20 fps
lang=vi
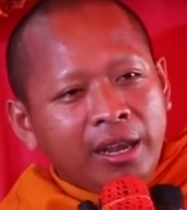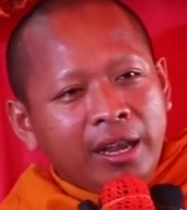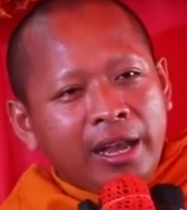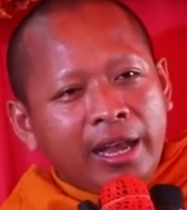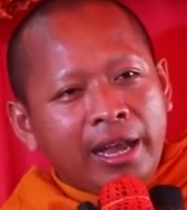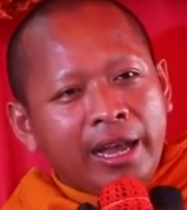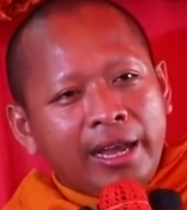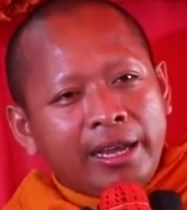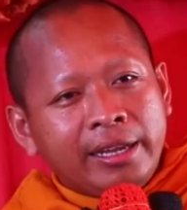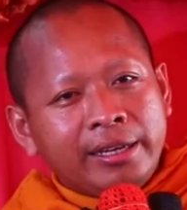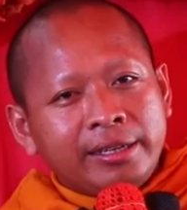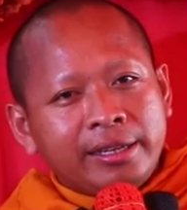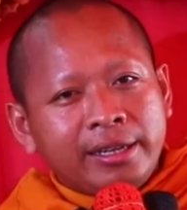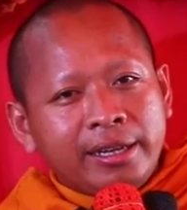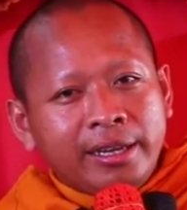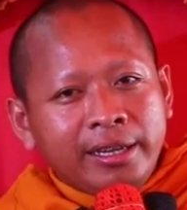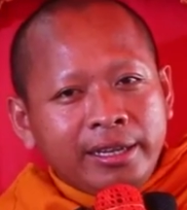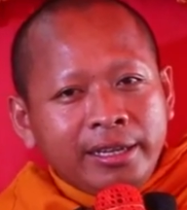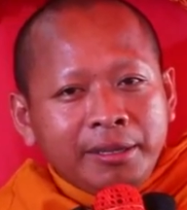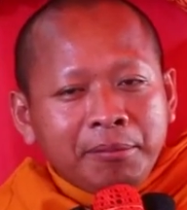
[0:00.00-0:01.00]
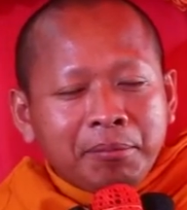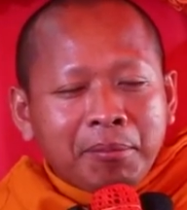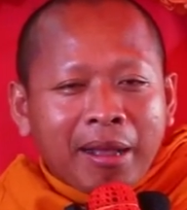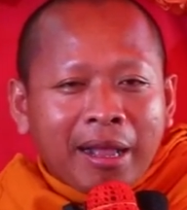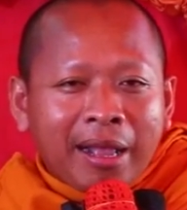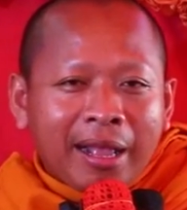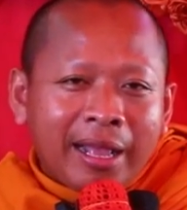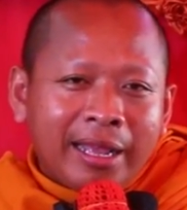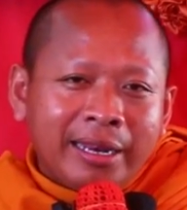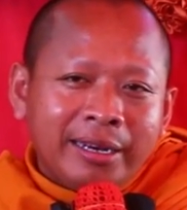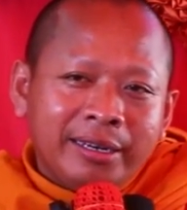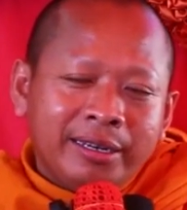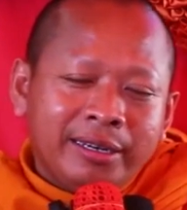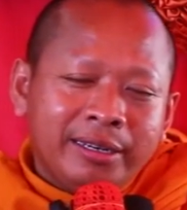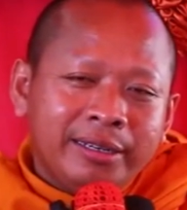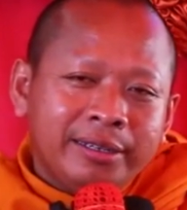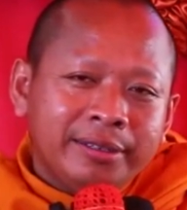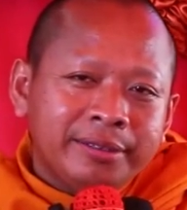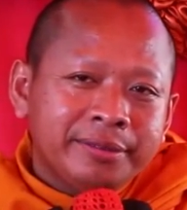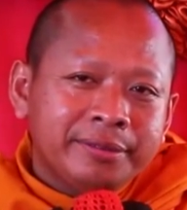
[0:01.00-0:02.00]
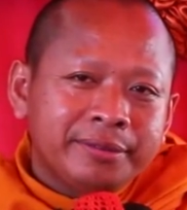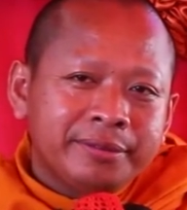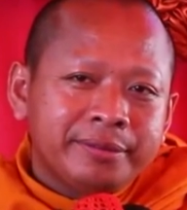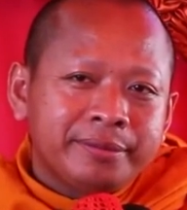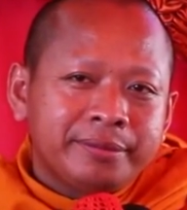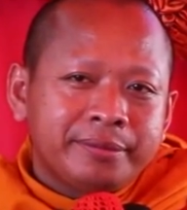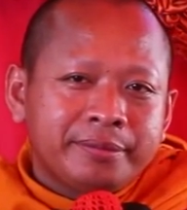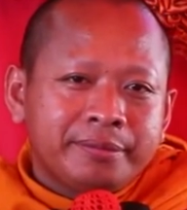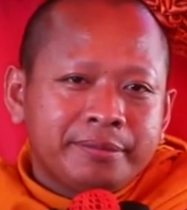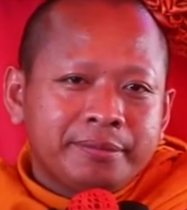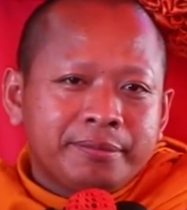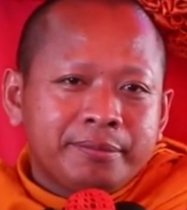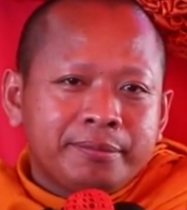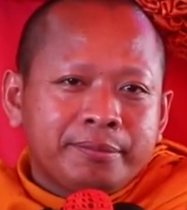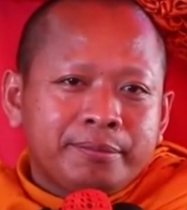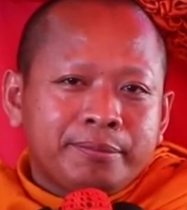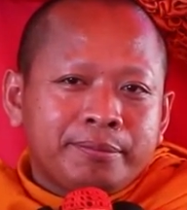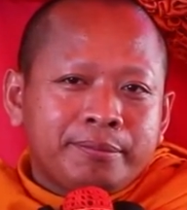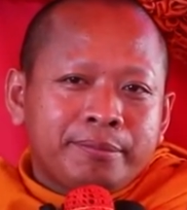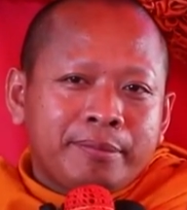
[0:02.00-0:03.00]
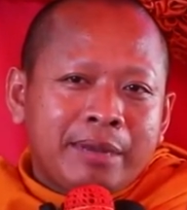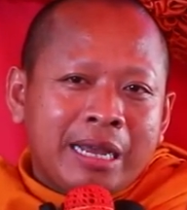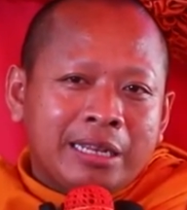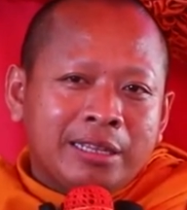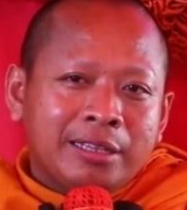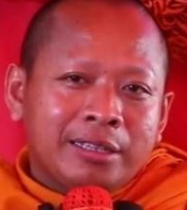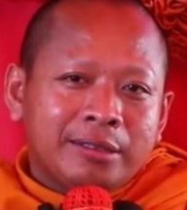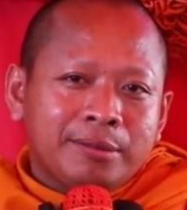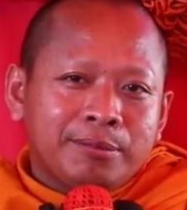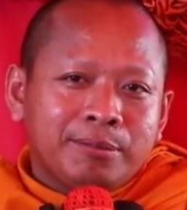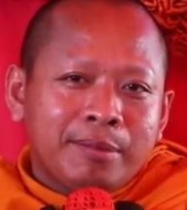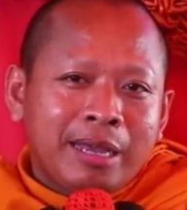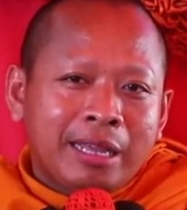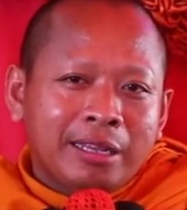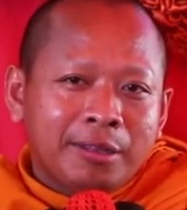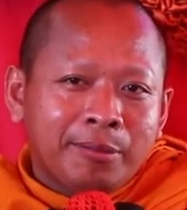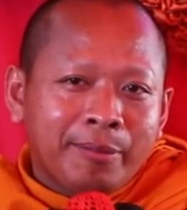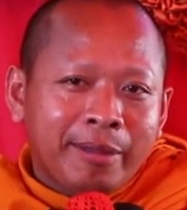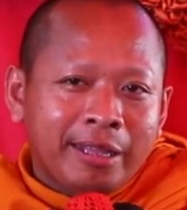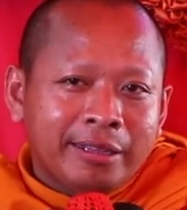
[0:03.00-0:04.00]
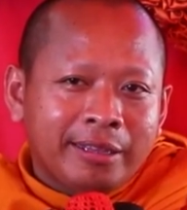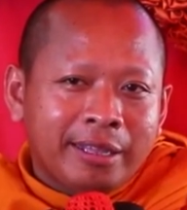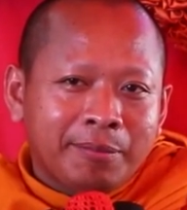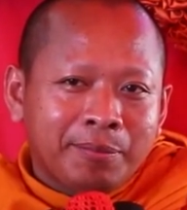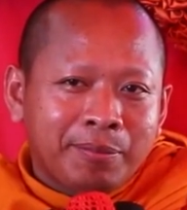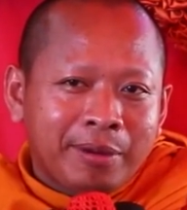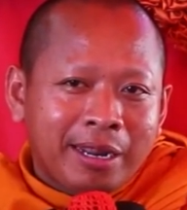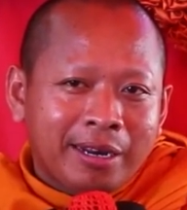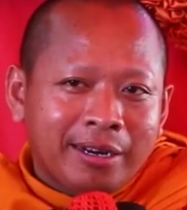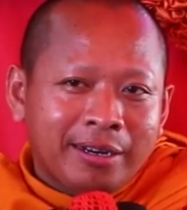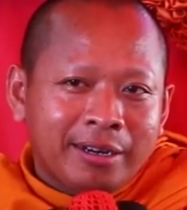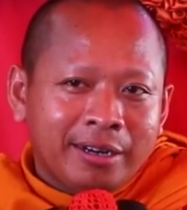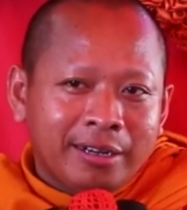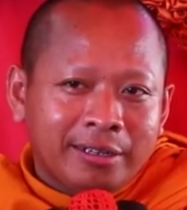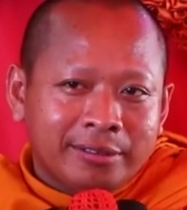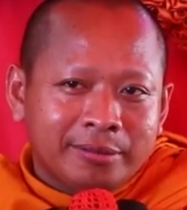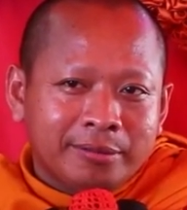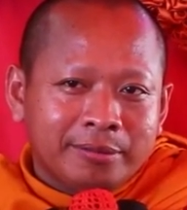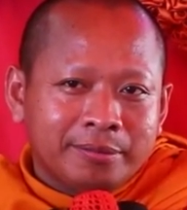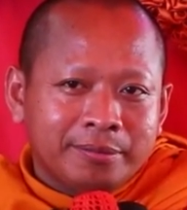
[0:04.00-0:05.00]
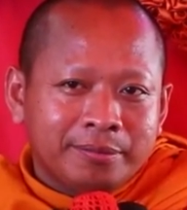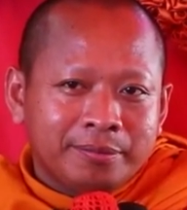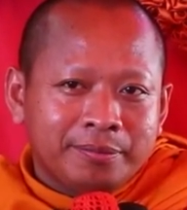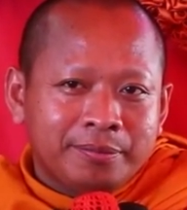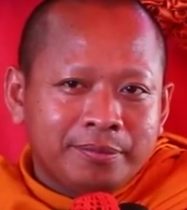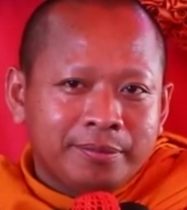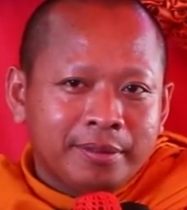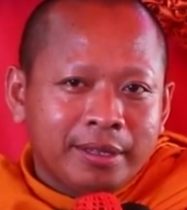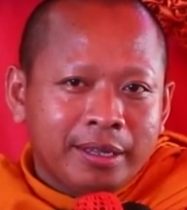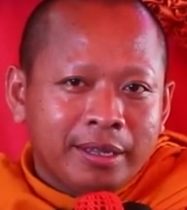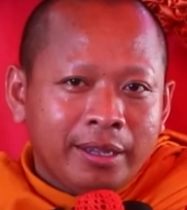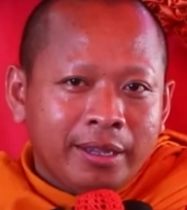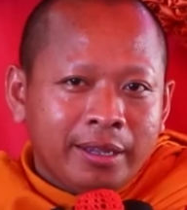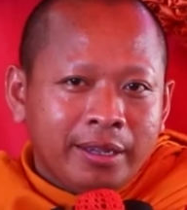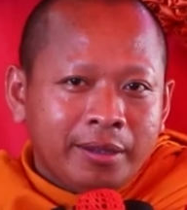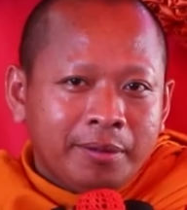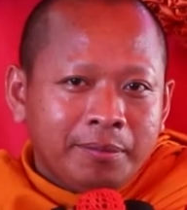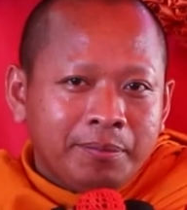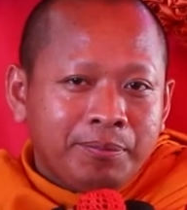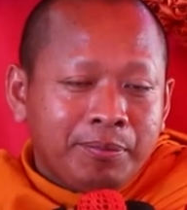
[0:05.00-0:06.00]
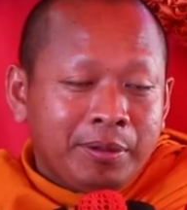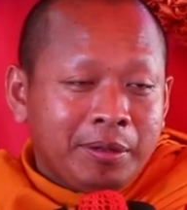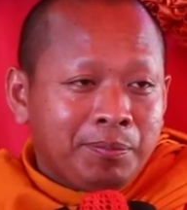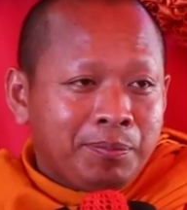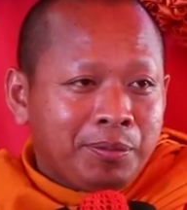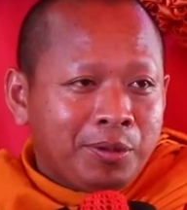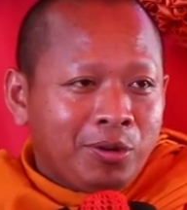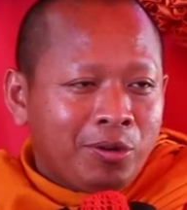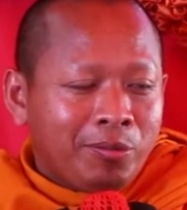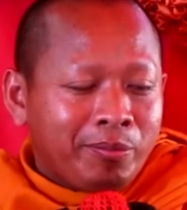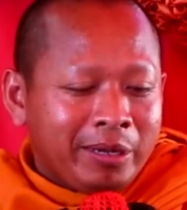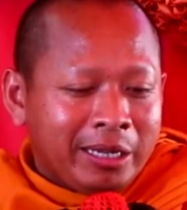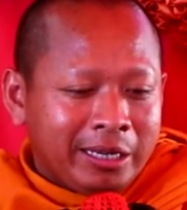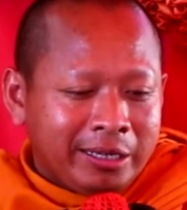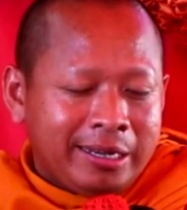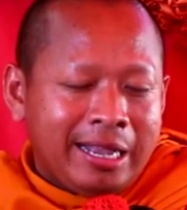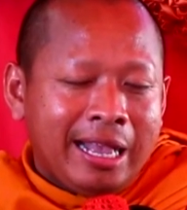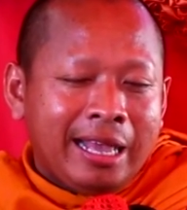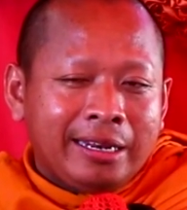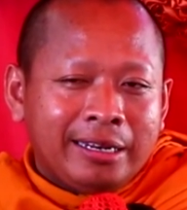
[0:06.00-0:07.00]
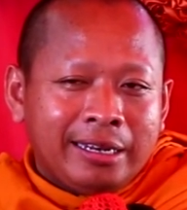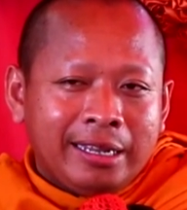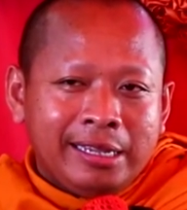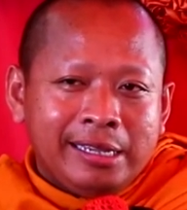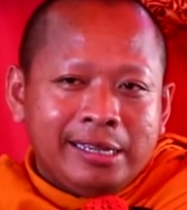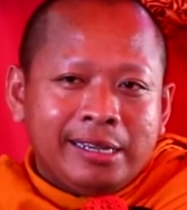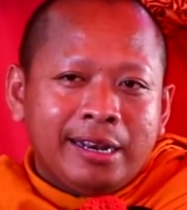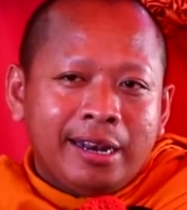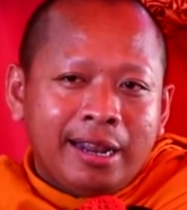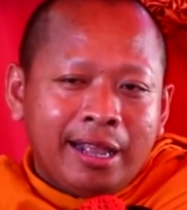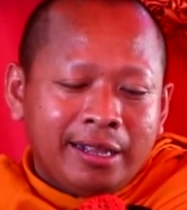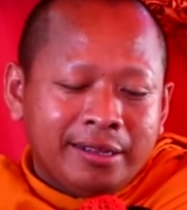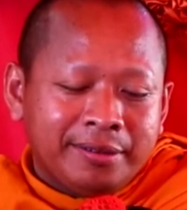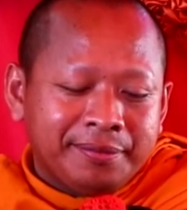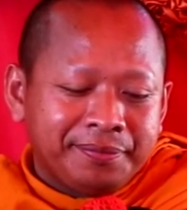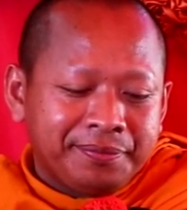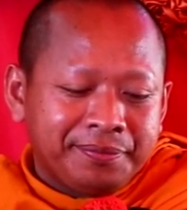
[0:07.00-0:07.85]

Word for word: hạt ấy ban ban ban tham thả prad rực bị pro miền cạn này kha